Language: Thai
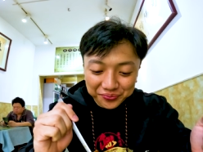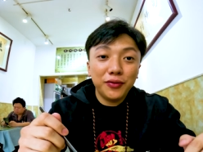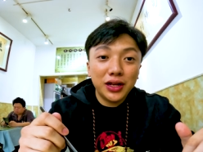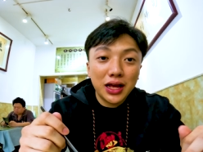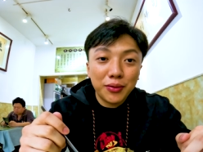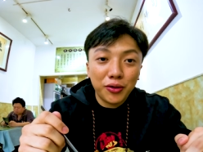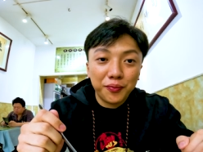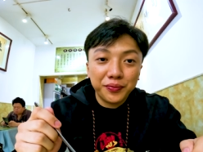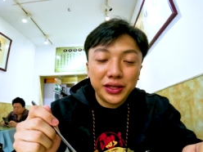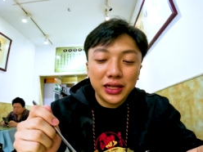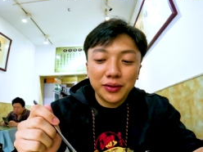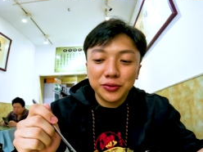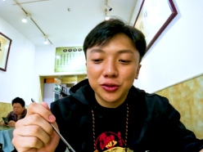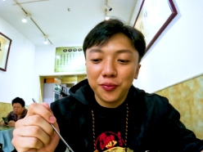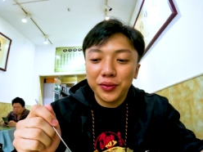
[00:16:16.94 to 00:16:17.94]
เวลาผมกิน
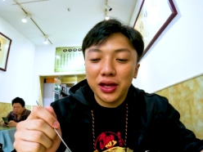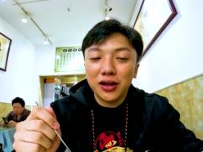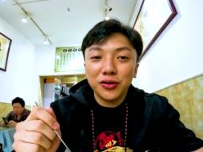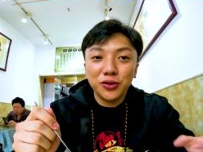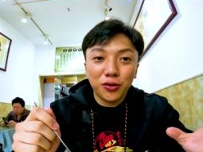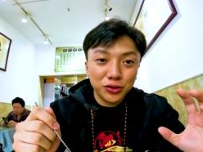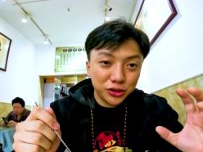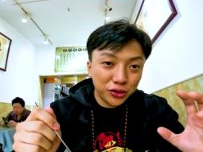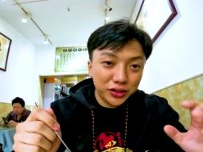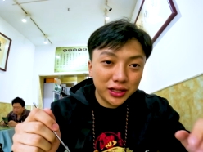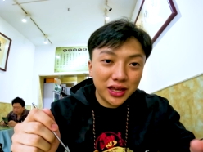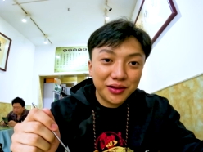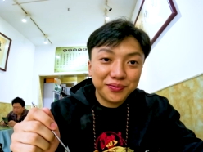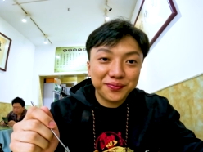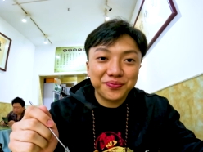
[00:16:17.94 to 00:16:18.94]
น้ำซุปเนี้ยแล้วยกซด
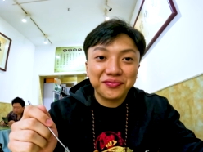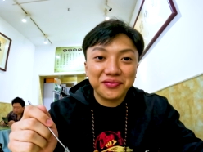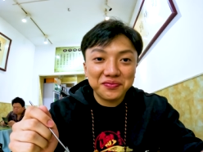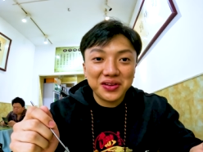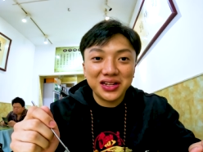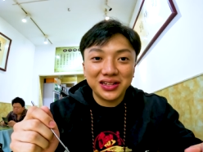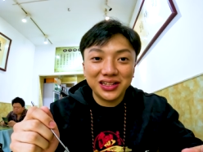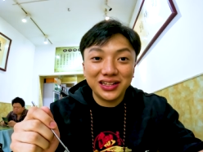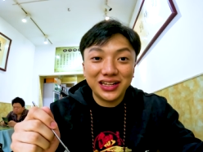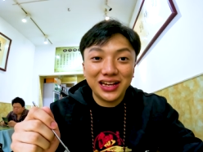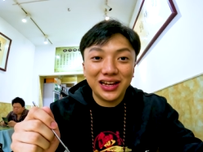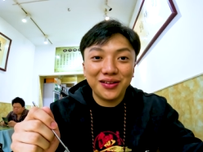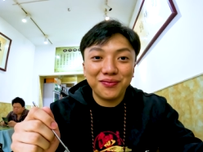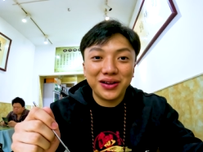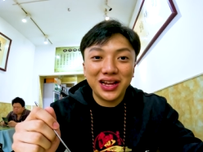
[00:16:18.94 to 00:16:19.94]
เงี้ยมันกิ
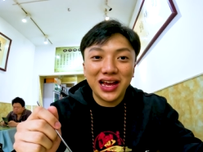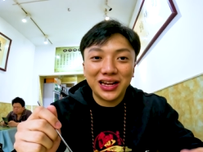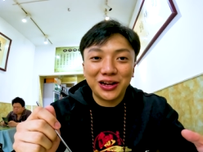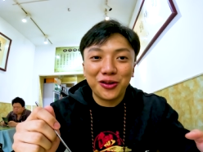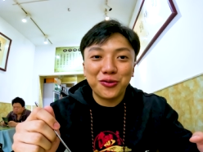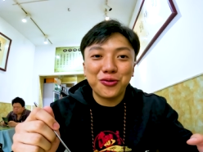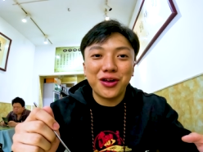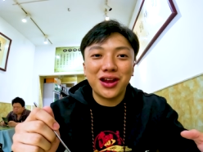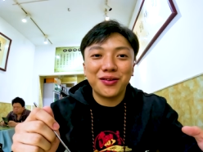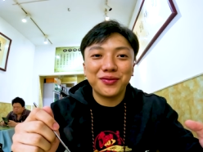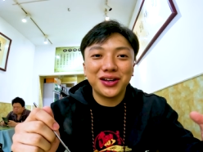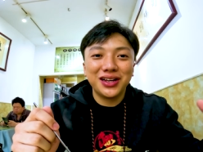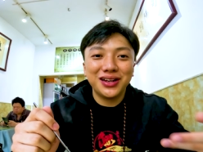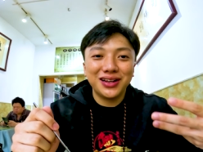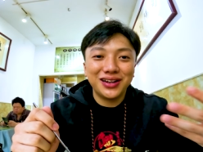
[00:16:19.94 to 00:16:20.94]
นมันได้อรรถรสก่อนครับ
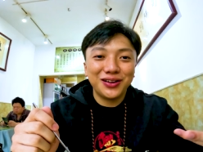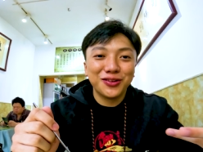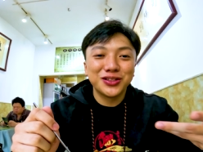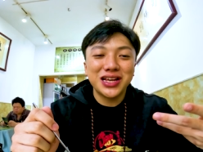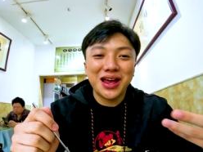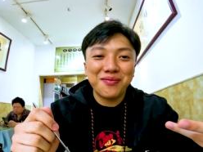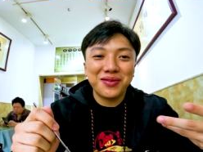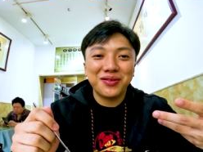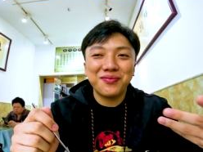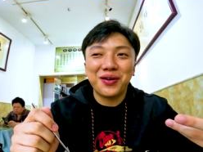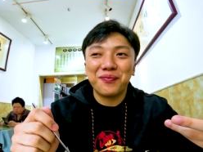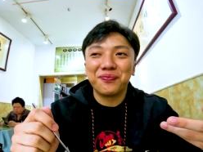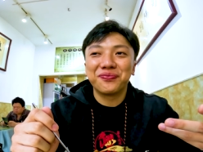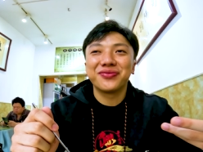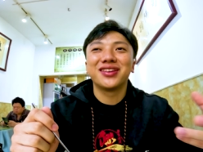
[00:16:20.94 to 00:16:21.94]
ก็คือรสชาติมันแบ
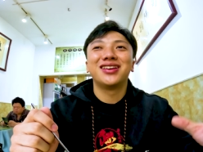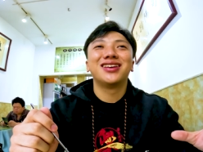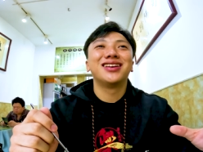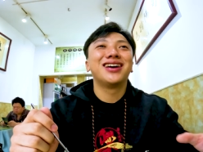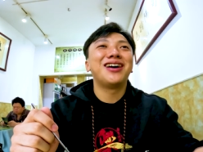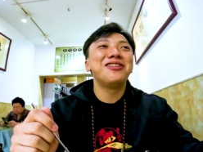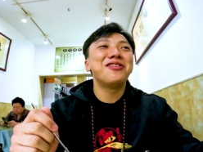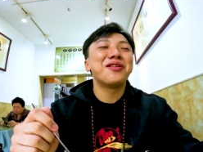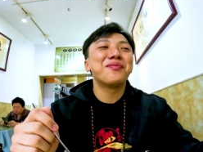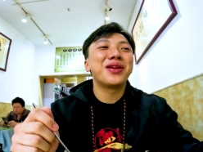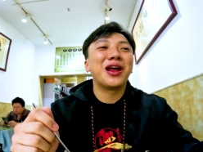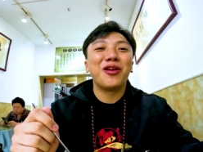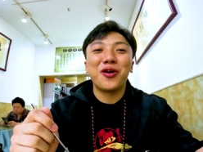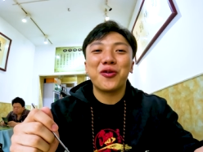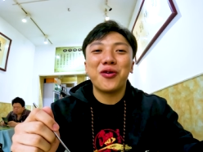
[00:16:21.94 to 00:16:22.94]
บเขาเรียกว่ามั
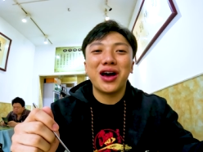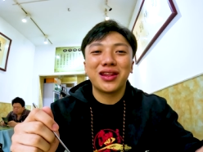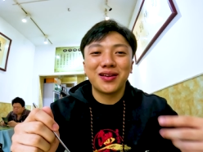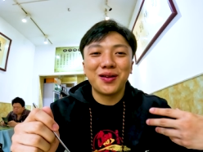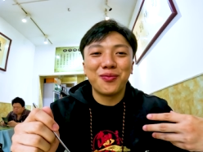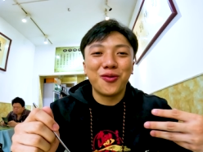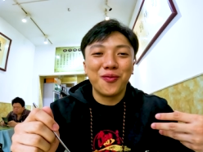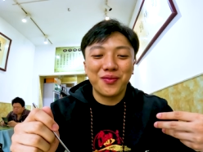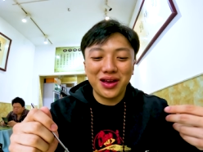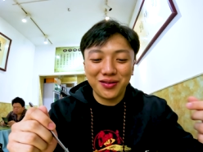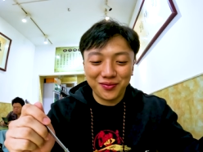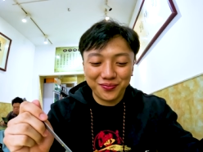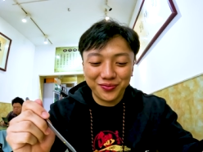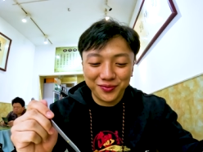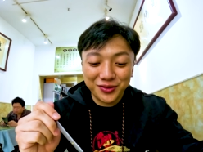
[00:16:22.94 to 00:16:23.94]
นอร่อยกว่าสำหรับผมนะ
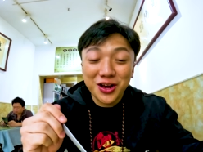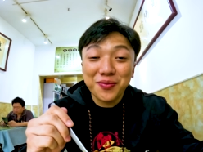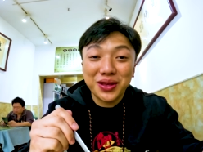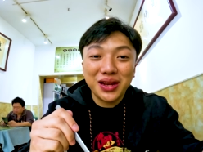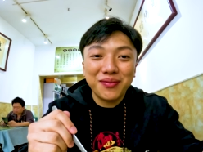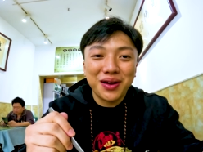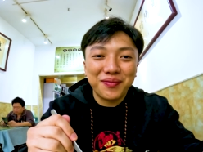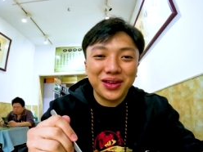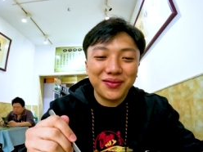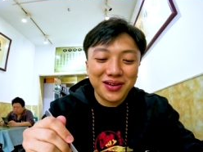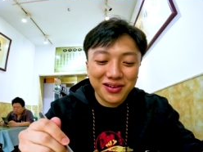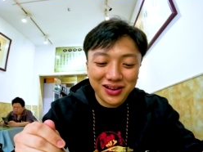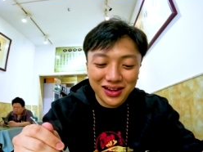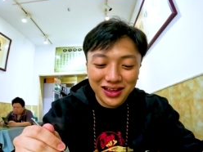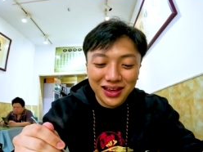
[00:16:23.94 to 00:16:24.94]
ผมชอบกินแบบนี้
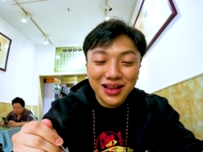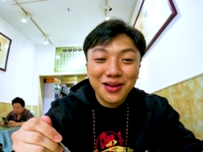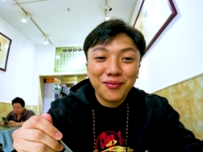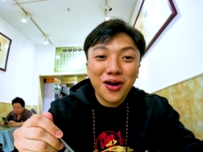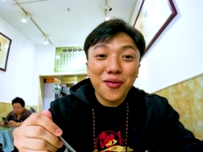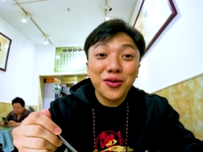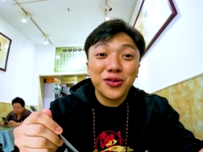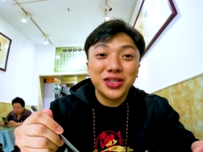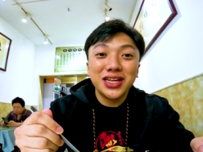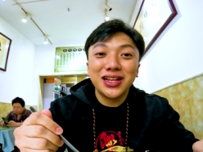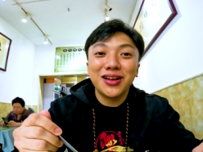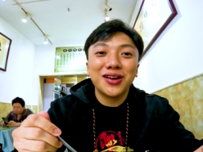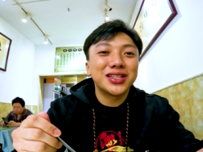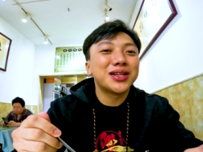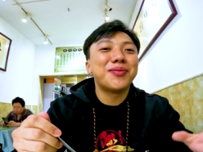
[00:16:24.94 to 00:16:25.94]
มากเลยพอมาอยู่จีน
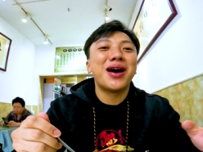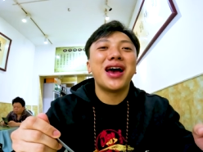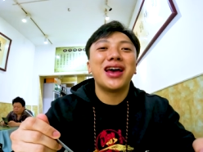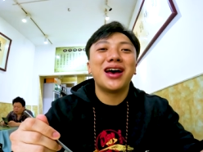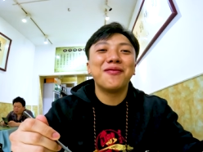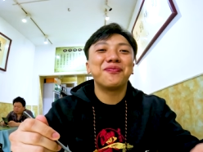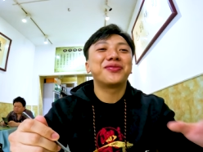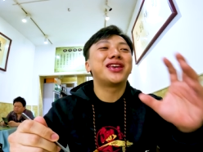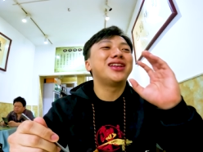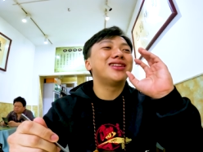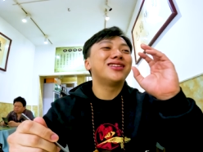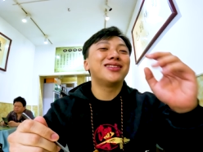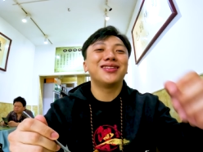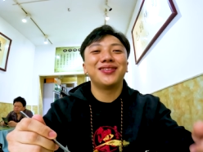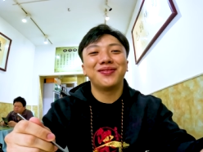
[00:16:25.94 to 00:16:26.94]
ก็สบายครับกิน
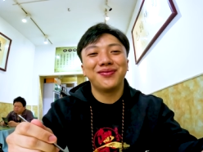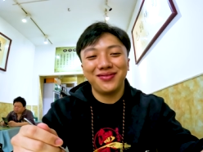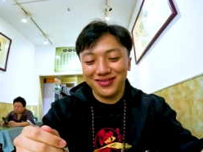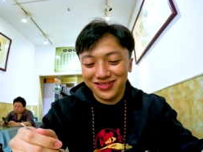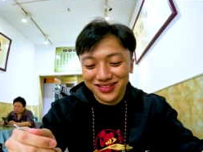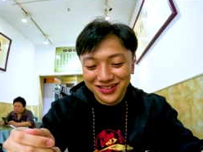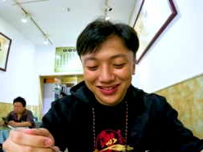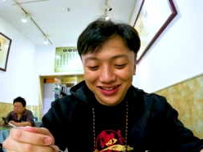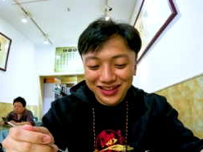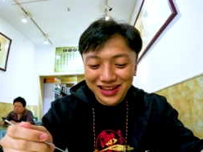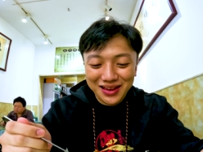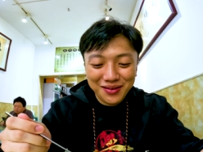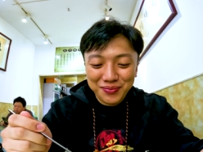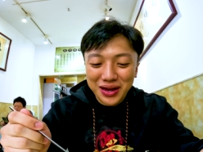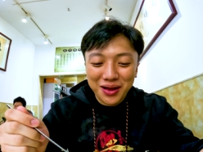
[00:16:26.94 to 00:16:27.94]
อย่าง
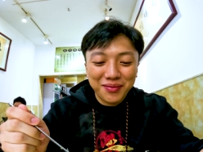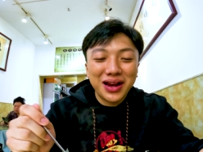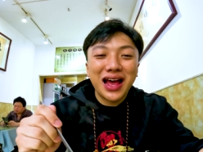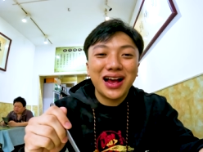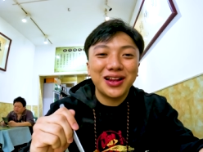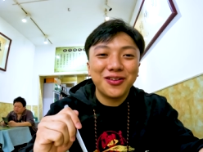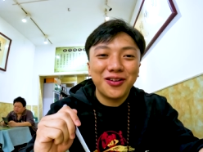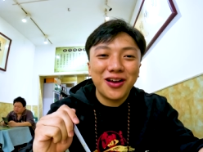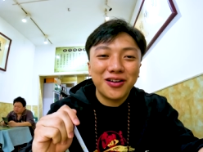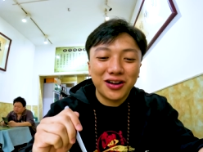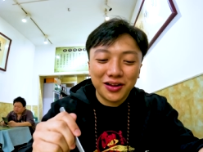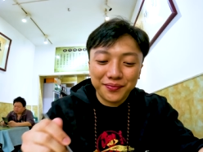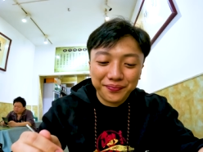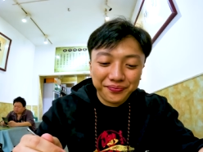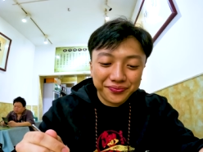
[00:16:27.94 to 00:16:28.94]
นี้เป็นธรรมดากันอยู่แล้ว
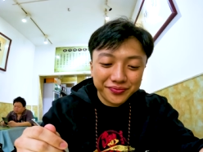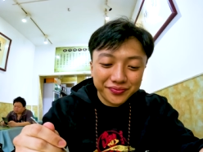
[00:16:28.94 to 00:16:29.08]
นะครับ